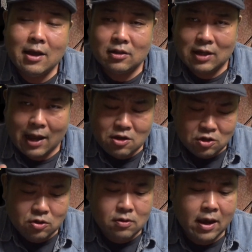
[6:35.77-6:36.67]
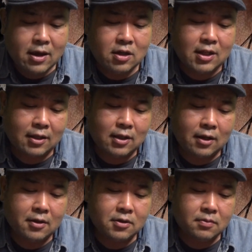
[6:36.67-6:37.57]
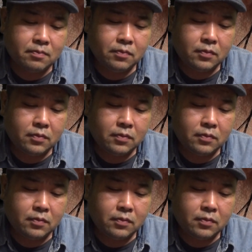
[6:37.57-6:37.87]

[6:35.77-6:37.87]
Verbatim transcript: 最終兵器だったんです。